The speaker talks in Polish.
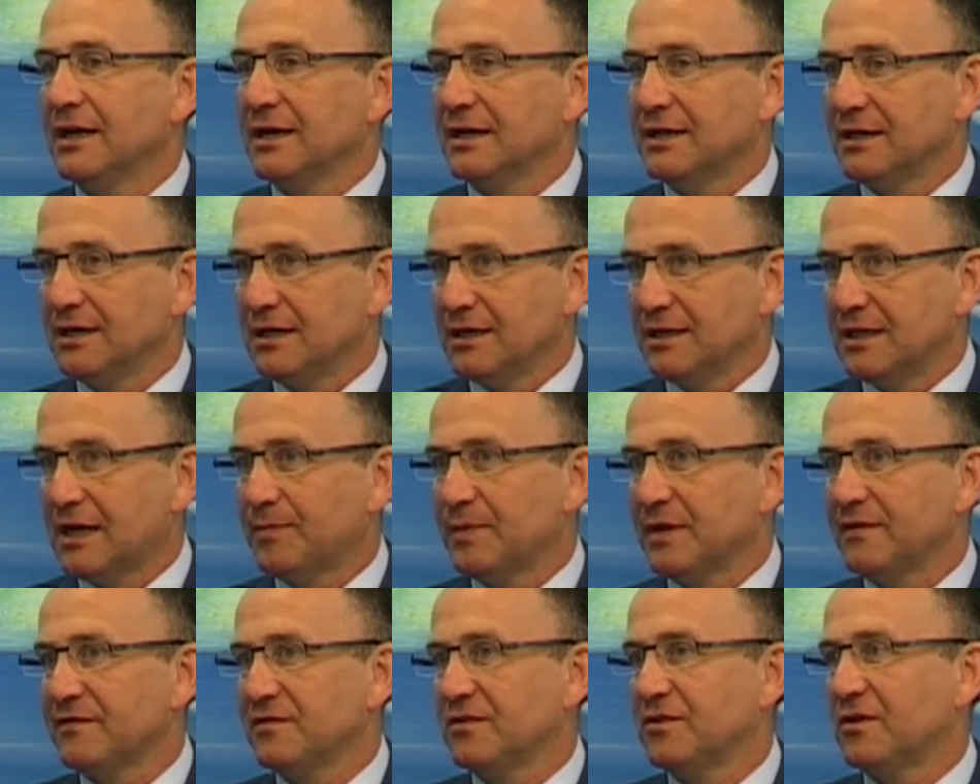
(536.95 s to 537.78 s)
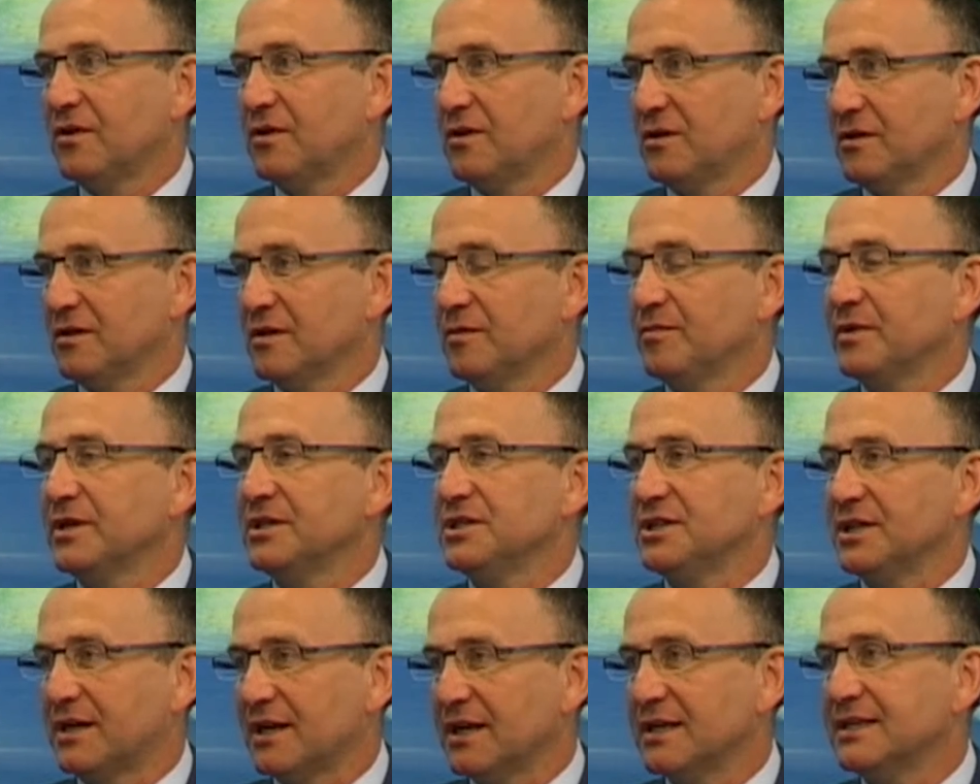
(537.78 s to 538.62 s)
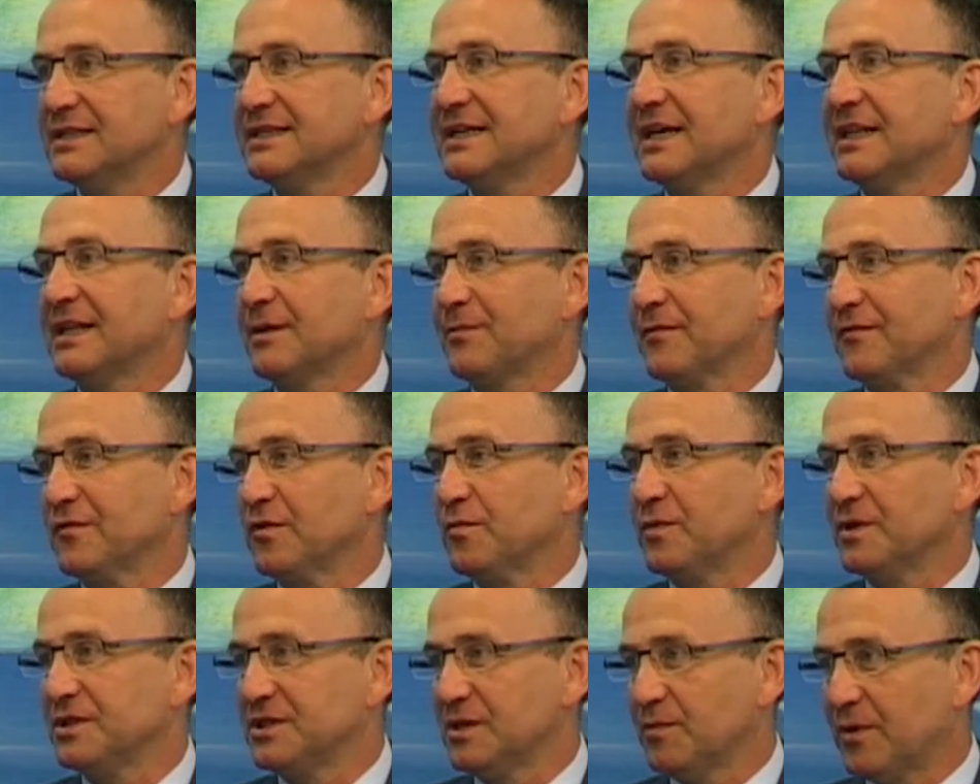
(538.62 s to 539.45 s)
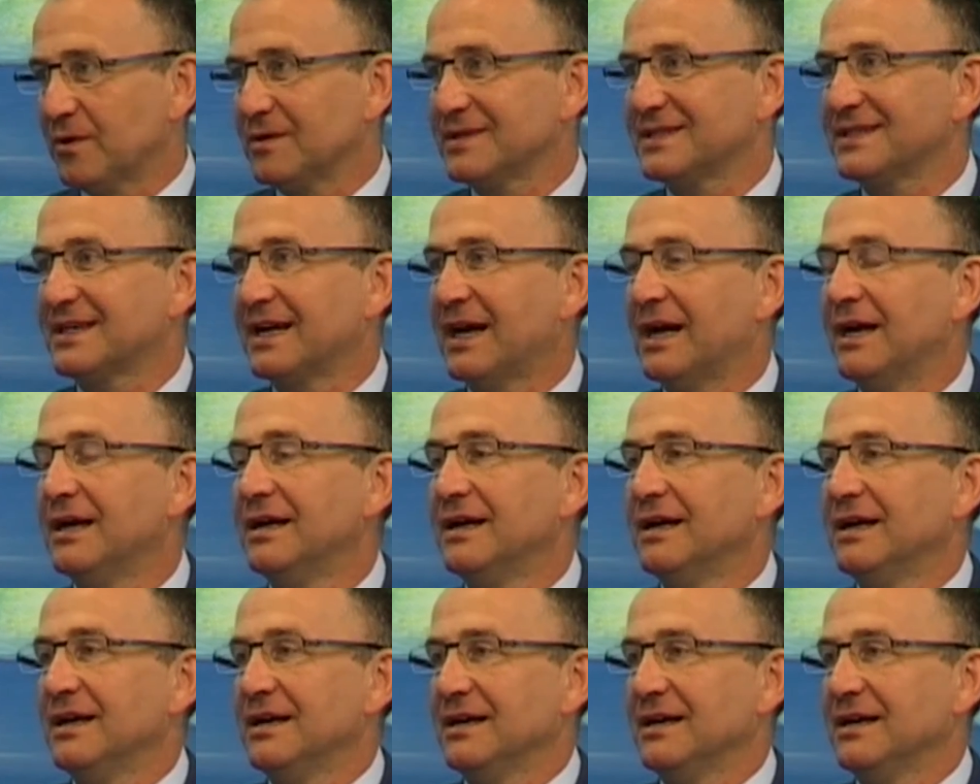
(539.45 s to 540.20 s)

E, na pewno będzie Grecja, na pewno będzie Polska.